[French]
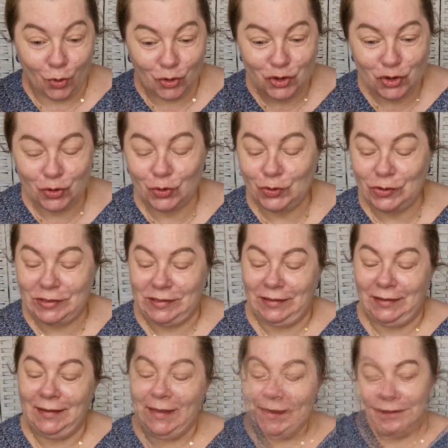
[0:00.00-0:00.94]

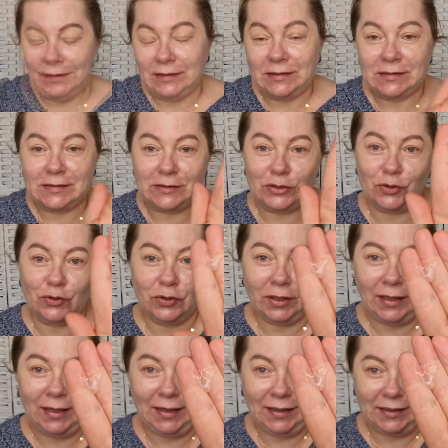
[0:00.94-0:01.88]
aujourd'hui. La
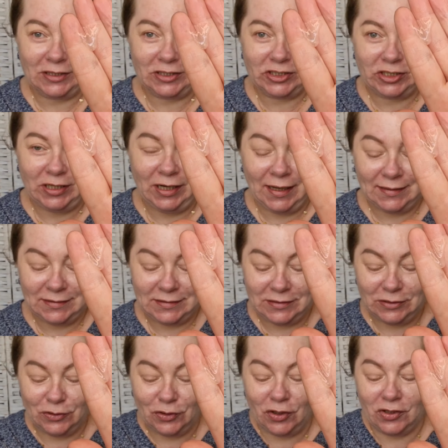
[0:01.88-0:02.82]
texture, elle est
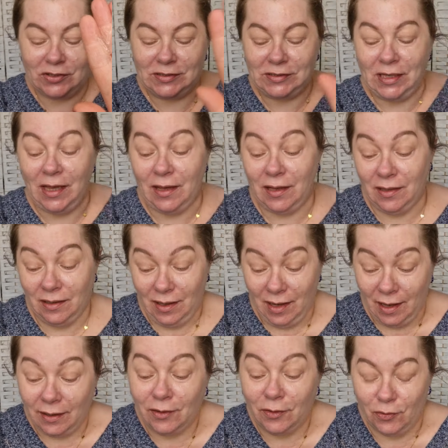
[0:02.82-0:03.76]
gélatineuse à euh,
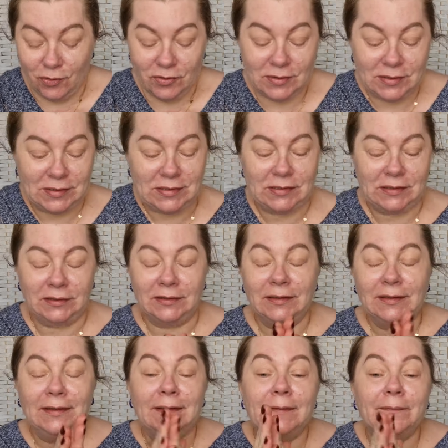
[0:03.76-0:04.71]
aqueuse.
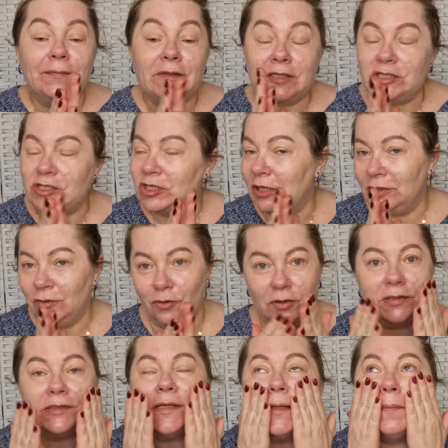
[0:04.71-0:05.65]

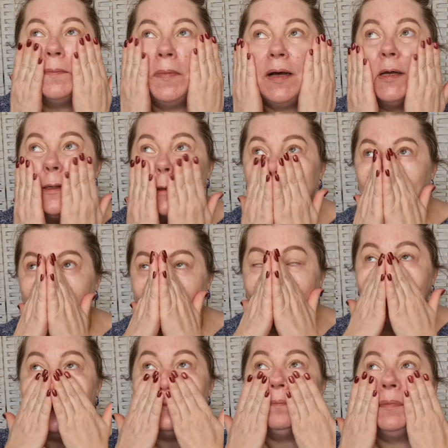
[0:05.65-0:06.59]
J'adore cette base.
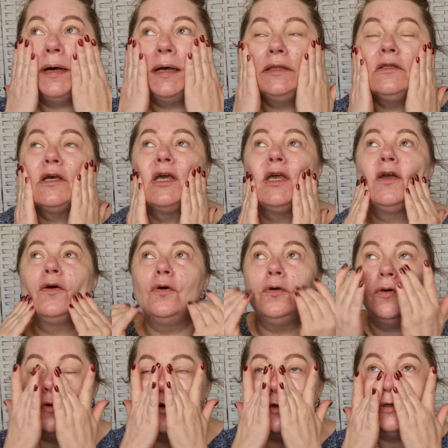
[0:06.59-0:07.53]
Elle n'est pas très
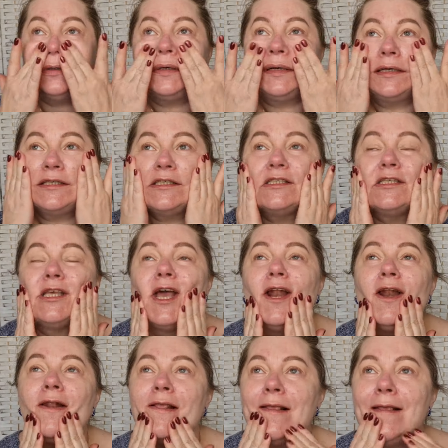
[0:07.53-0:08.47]
collante que
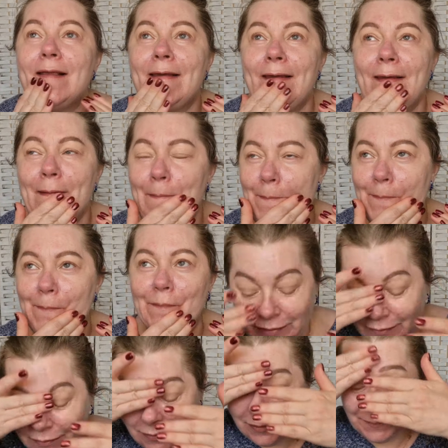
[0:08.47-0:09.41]
celle de
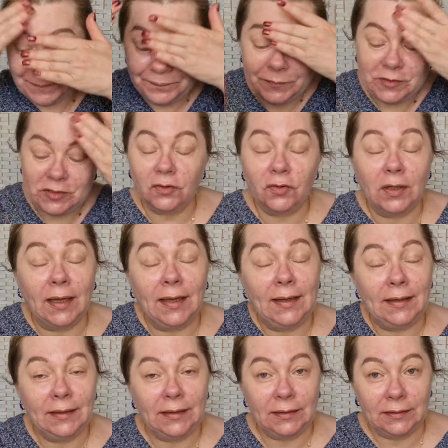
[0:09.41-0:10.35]
Milk. Donc,
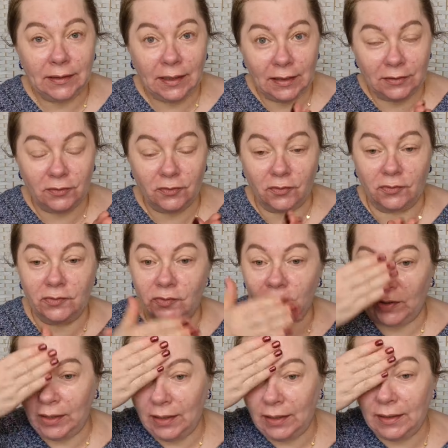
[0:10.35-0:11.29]
elle est
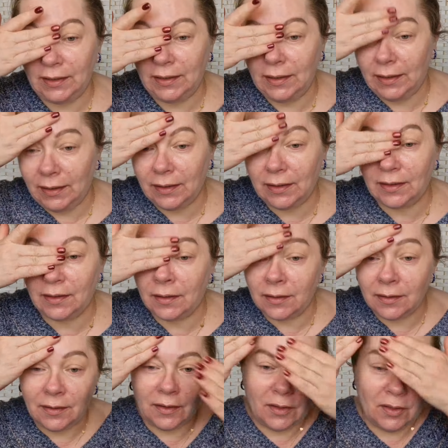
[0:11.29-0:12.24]
hydratante. Elle est, euh,
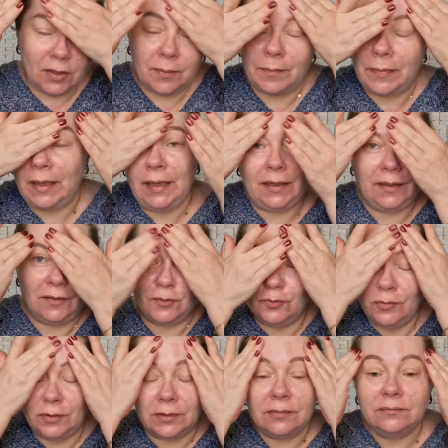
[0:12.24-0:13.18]
bah, elle est
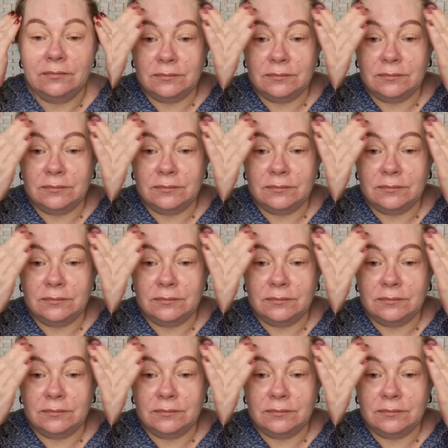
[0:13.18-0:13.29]
cool.